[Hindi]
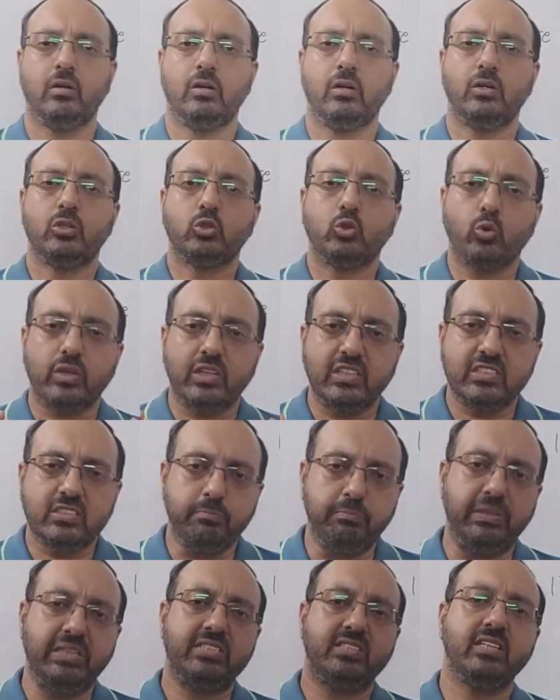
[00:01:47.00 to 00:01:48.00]
तो इस
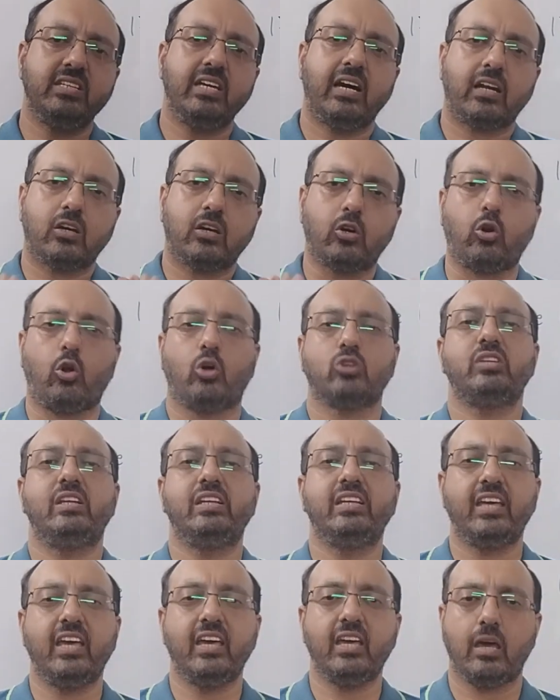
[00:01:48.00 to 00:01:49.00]
बीसीआर क्रॉस
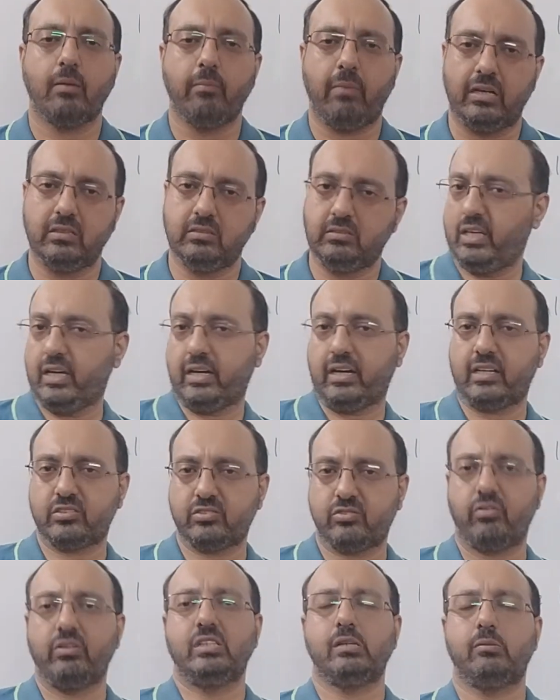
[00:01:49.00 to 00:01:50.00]
लिंकिंग के बाद ये
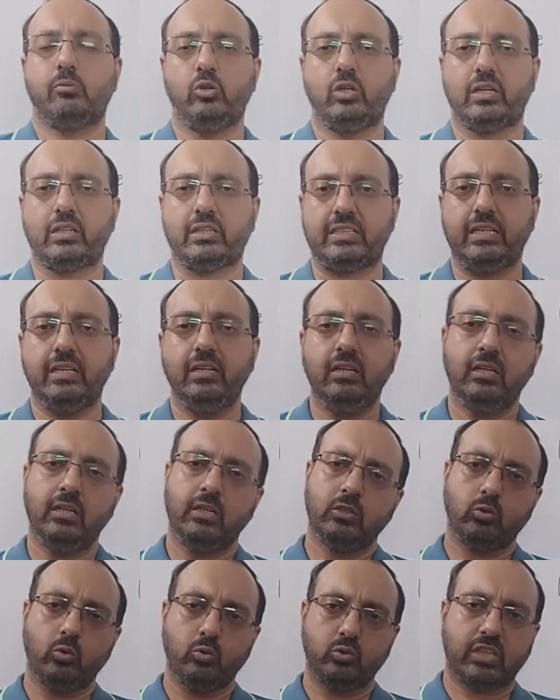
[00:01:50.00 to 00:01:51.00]
क्लस्टरिंग जब हो जाती है तो
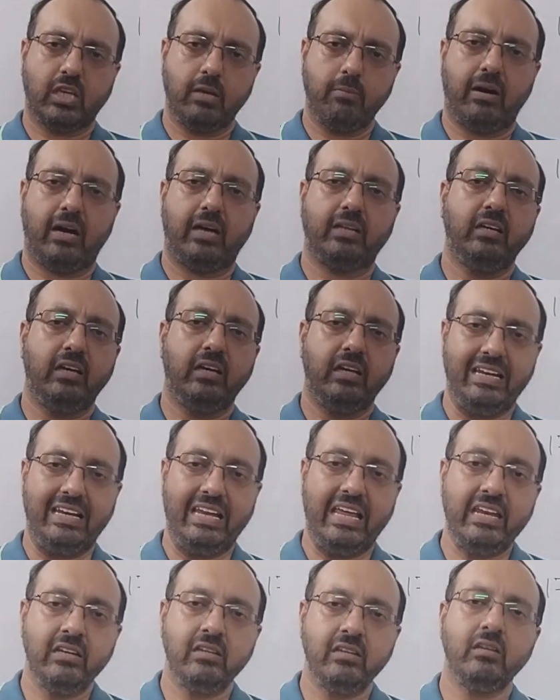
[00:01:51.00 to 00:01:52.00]
उसके बाद
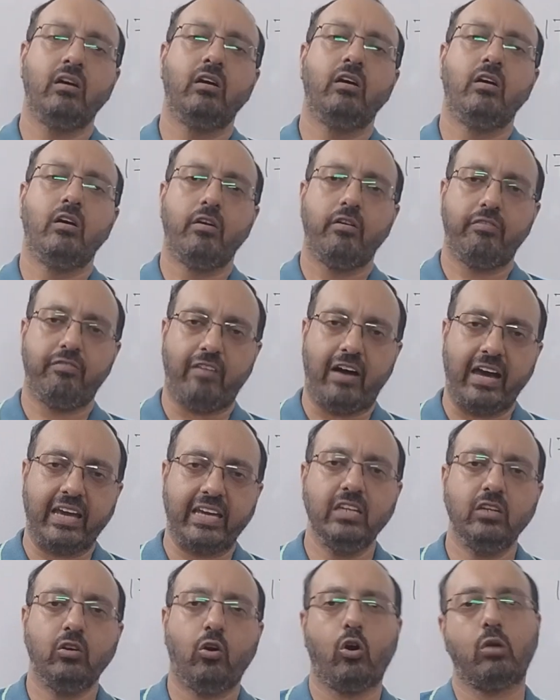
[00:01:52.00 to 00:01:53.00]
लिन फाइन
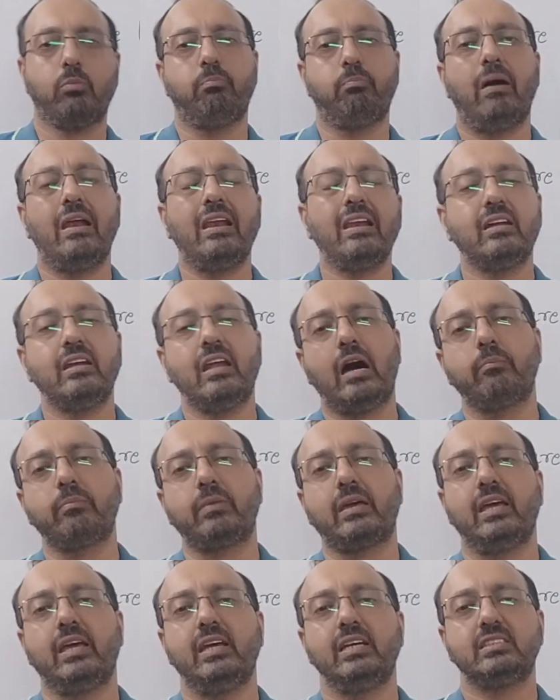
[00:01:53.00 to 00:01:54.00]
और बल्क नाम
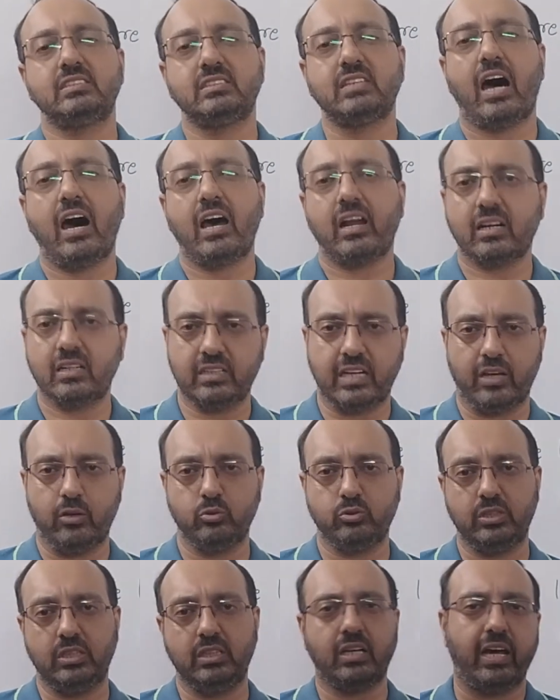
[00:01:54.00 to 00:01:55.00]
के सार्क
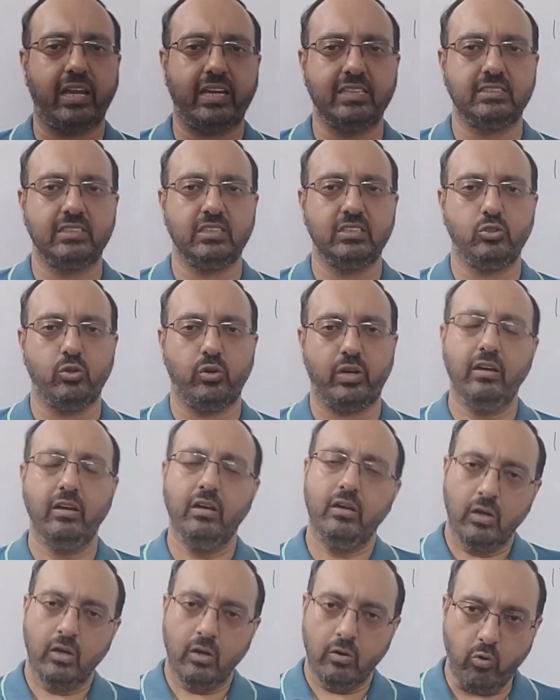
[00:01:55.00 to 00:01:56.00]
टाइरोसिन काइनेजेस जो हैं
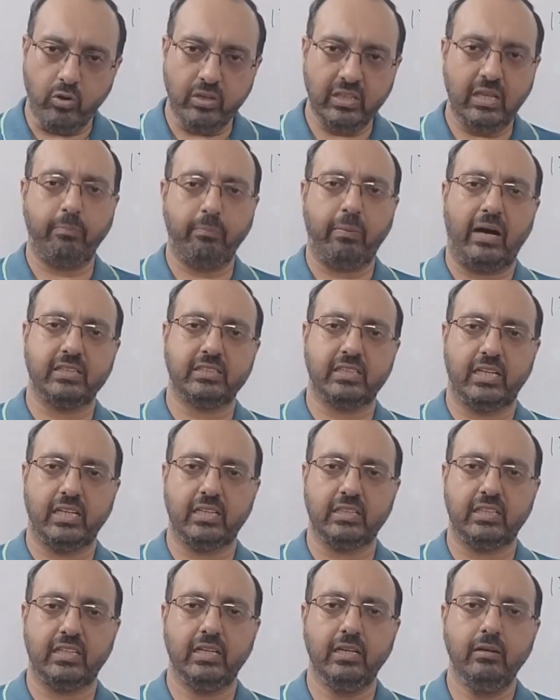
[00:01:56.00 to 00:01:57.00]
वो इनके पास आ जाते
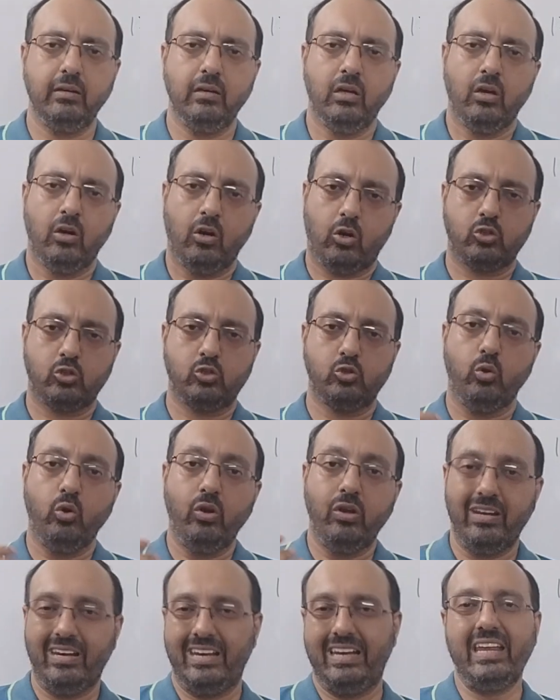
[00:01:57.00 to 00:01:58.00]
हैं और जो
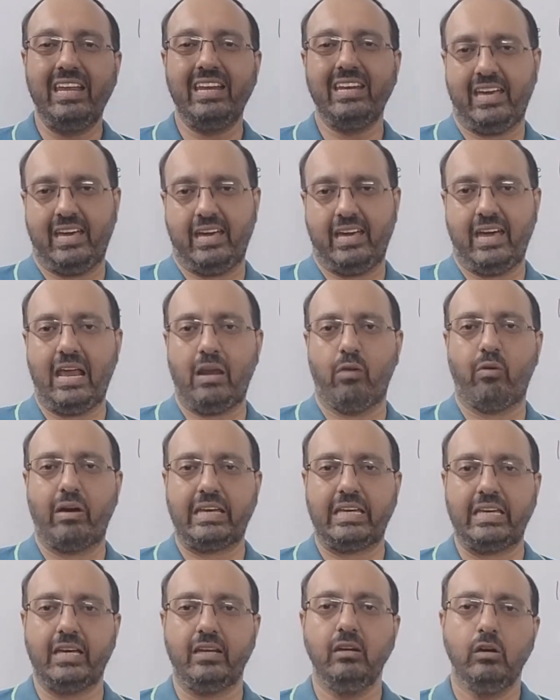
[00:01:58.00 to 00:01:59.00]
लिन है एल वाई
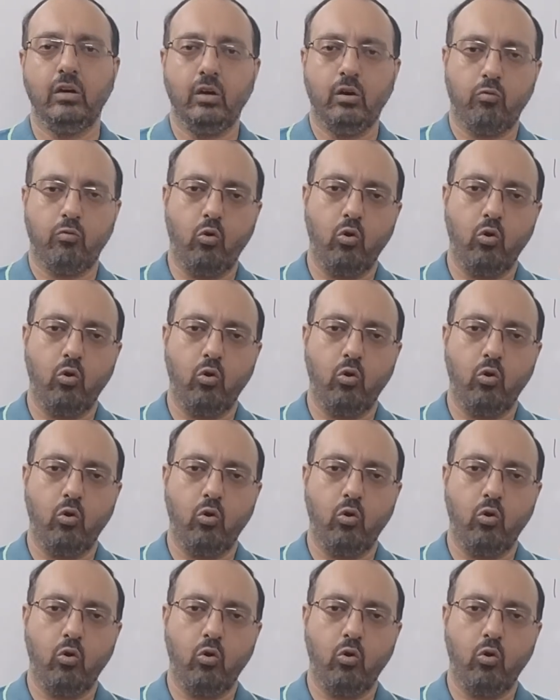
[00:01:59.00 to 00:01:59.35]
एन वो